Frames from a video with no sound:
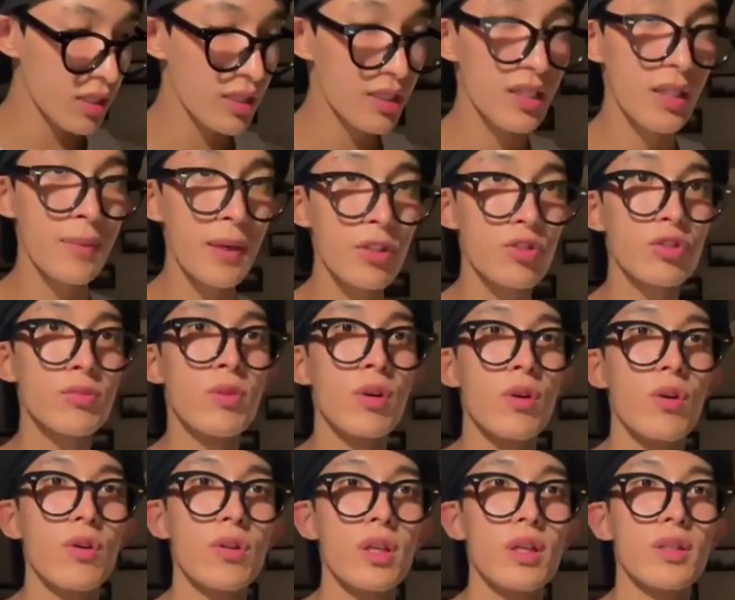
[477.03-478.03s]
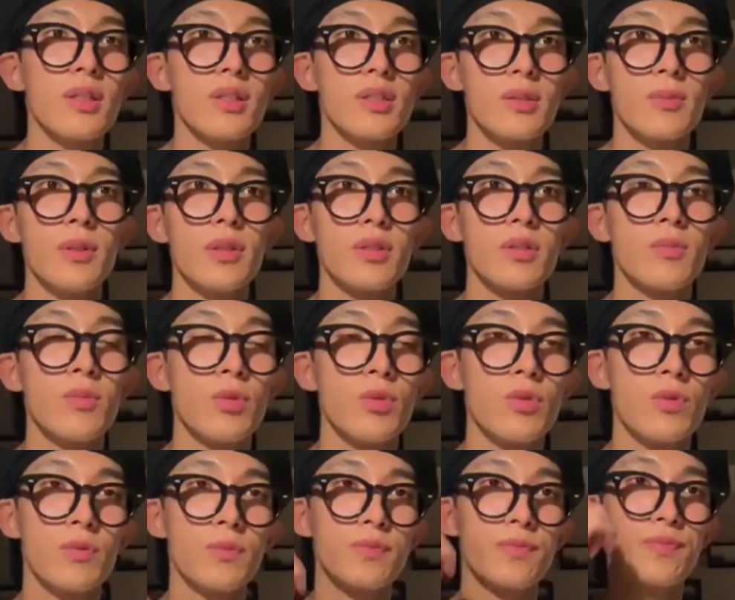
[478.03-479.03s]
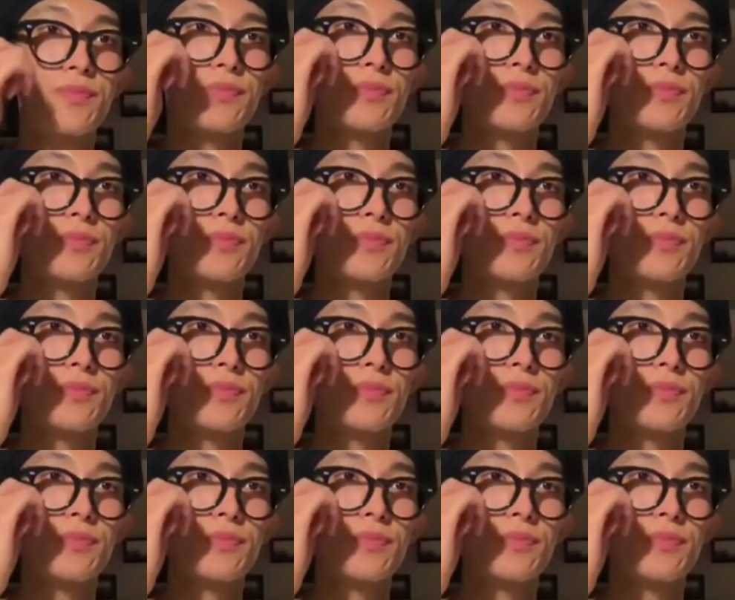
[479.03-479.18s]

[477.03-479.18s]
그때 맥주 먹거나 그냥 집에서 뭐